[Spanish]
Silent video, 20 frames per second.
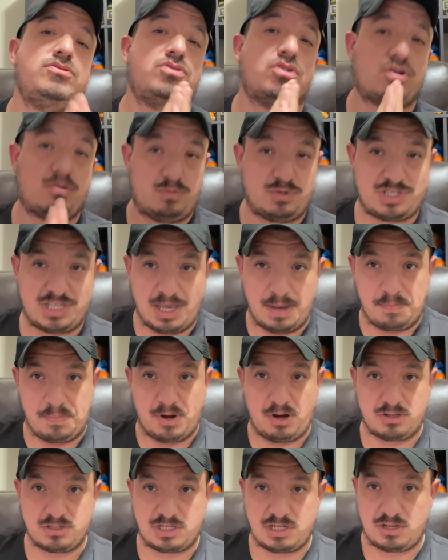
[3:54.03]
como siempre,
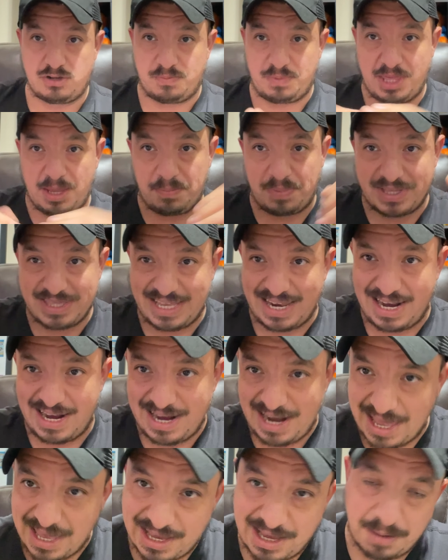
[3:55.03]
no se olviden olvide apretar el
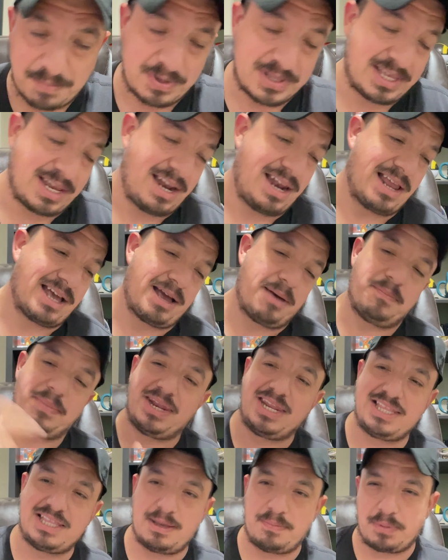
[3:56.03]
like, apretar la
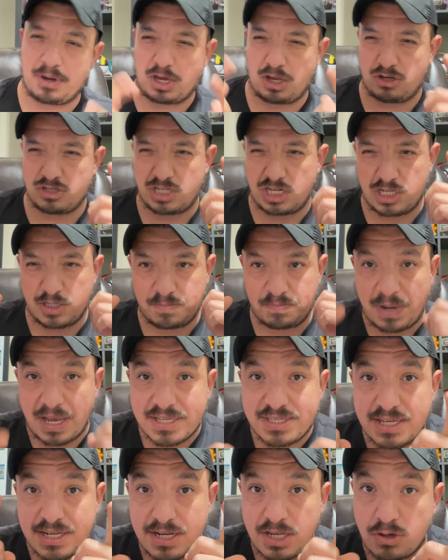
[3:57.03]
campanita para que no se les
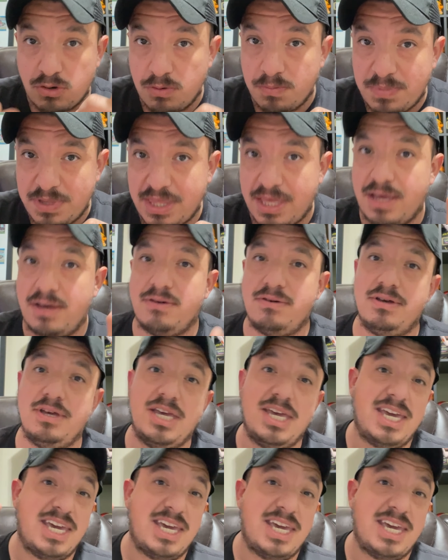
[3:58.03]
pase ningún video.